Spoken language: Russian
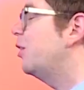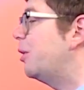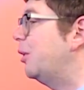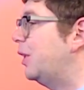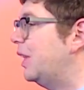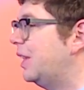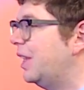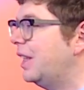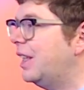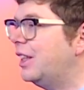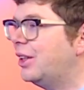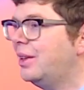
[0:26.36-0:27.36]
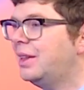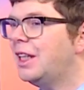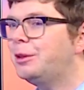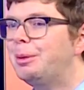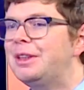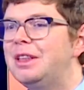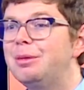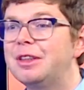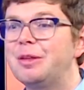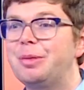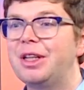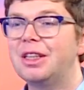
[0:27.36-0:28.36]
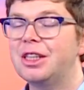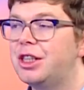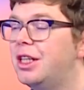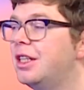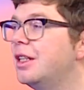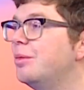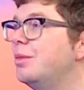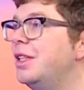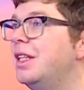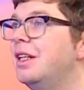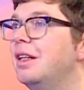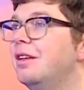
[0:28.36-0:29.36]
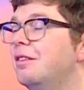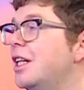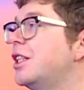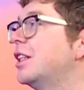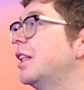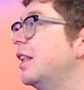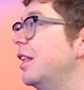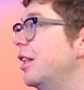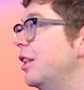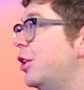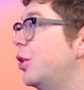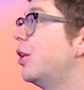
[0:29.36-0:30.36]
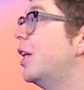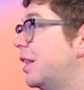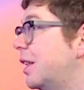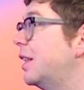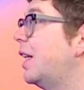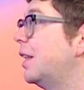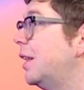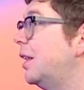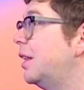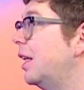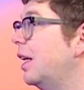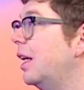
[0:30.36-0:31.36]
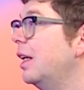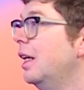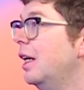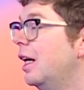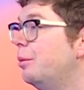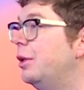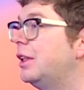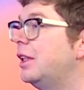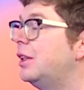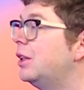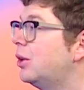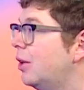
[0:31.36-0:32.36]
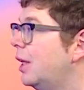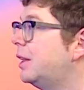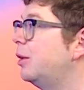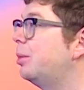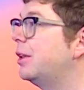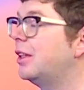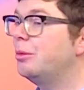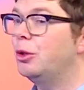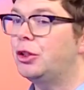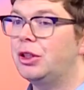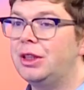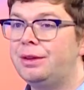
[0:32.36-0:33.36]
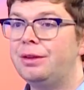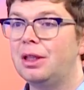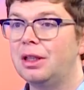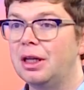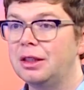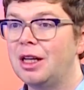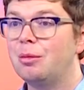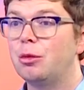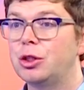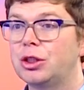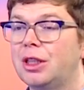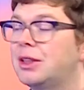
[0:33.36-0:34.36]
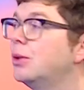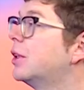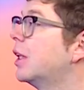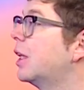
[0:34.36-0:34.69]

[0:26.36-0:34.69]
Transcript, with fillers: Доброе утро, дорогие друзья. Спасибо за приглашение. Мне важно еще раз рассказать о, об этой ситуации, потому что действительно она она может коснуться